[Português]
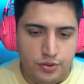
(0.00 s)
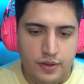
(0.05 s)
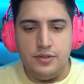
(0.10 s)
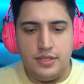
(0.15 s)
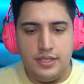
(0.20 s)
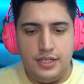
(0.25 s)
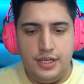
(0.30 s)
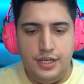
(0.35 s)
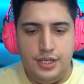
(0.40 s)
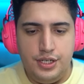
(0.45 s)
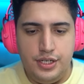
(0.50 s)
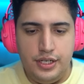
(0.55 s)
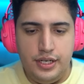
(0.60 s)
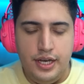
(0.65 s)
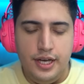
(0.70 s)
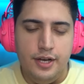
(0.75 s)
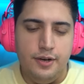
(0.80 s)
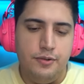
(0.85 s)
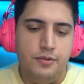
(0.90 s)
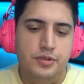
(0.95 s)
Então, se a gente
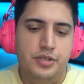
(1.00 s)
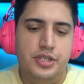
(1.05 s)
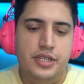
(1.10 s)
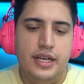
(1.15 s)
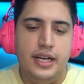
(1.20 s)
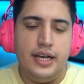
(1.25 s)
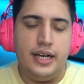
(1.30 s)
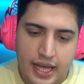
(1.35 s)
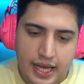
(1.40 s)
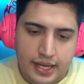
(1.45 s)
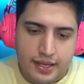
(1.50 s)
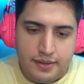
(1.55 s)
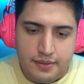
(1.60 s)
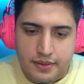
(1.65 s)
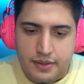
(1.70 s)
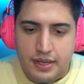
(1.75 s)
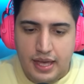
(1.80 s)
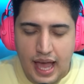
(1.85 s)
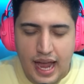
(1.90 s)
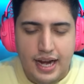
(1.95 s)
um dia né,
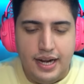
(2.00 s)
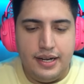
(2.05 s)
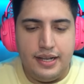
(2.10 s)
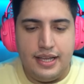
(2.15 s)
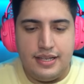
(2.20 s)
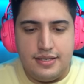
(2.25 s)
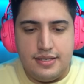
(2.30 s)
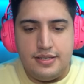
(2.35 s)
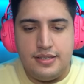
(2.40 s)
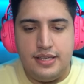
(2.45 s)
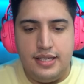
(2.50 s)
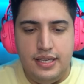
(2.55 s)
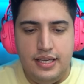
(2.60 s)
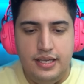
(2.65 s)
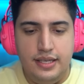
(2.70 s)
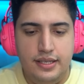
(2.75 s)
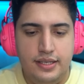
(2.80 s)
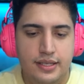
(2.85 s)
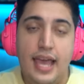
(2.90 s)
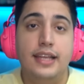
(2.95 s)
quer que essa
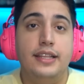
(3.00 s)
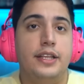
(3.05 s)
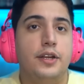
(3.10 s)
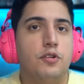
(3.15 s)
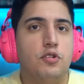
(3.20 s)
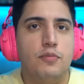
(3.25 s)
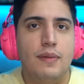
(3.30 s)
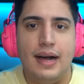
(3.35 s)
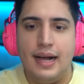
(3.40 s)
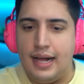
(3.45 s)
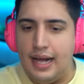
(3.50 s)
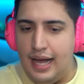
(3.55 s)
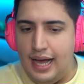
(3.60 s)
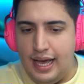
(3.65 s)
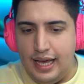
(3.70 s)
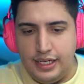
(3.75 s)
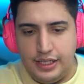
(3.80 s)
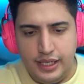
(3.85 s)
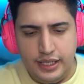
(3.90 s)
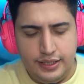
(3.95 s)
skin entre em alguma
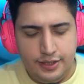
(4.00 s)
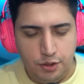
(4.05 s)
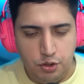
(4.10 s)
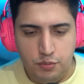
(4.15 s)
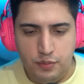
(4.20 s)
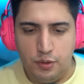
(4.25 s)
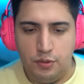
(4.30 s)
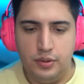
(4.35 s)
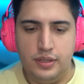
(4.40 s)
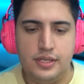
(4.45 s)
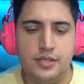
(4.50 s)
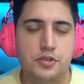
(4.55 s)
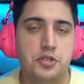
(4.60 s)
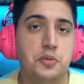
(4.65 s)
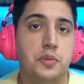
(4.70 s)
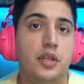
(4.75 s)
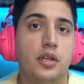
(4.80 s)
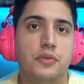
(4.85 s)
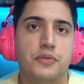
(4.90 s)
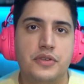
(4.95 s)
caixa, entre em alguma coleção
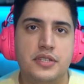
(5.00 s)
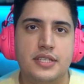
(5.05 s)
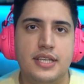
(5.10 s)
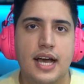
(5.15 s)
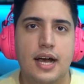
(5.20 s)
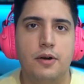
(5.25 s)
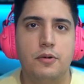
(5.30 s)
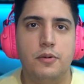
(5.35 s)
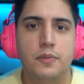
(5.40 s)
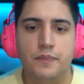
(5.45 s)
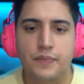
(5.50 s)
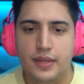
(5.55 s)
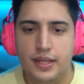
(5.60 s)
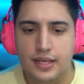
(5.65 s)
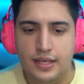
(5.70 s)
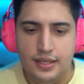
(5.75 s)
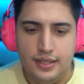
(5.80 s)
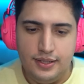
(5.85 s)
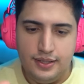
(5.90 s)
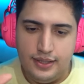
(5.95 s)
de maneira oficial,
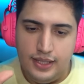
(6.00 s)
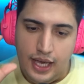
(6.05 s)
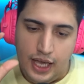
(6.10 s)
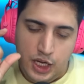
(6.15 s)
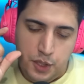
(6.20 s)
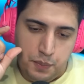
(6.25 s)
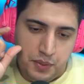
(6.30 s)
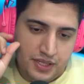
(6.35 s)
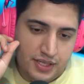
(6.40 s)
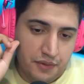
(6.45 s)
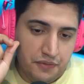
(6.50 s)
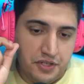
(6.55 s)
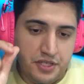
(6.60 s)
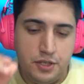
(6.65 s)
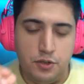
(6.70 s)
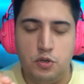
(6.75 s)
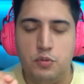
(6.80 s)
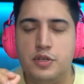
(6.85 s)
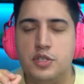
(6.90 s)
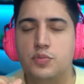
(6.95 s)
a gente precisa
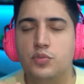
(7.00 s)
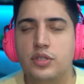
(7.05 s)
fazer algumas